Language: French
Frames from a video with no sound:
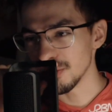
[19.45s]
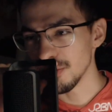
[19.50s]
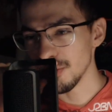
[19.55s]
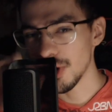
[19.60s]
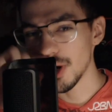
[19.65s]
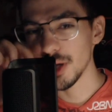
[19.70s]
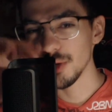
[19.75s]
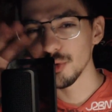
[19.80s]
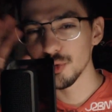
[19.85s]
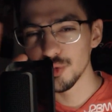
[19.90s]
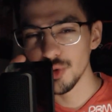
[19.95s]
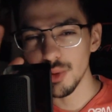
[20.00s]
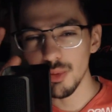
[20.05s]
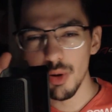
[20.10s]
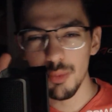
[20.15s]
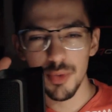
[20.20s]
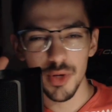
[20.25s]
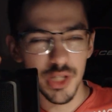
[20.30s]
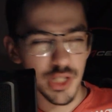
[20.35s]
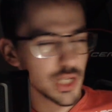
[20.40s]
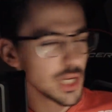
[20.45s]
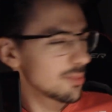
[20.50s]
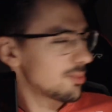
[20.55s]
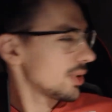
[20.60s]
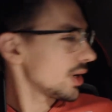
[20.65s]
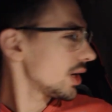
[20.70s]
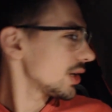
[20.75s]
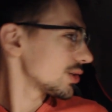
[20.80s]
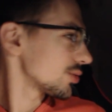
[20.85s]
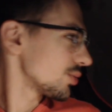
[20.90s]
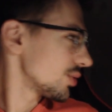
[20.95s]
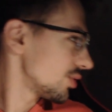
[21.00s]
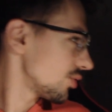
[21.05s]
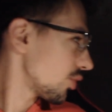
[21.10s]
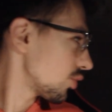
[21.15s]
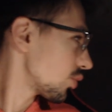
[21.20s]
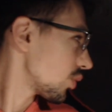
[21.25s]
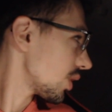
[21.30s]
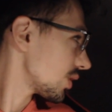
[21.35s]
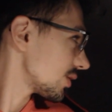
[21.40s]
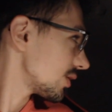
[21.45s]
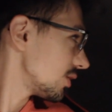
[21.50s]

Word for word: Voilà, donc tout d'abord paniquez pas, si on est dans le noir c'est